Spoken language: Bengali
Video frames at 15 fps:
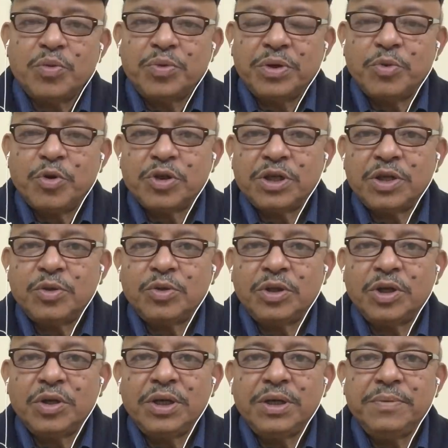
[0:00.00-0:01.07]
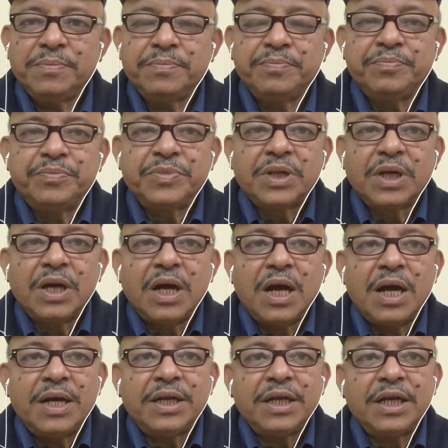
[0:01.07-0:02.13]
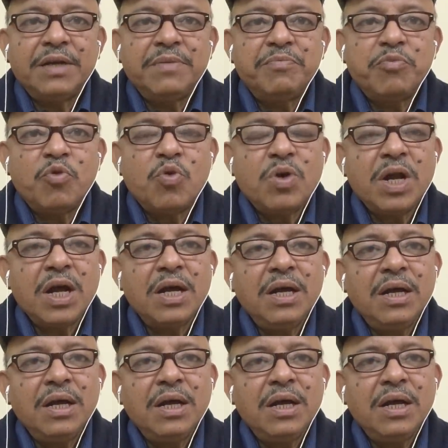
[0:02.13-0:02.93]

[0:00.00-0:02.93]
উপরে ভরসা করতে হয় আর এই পোনা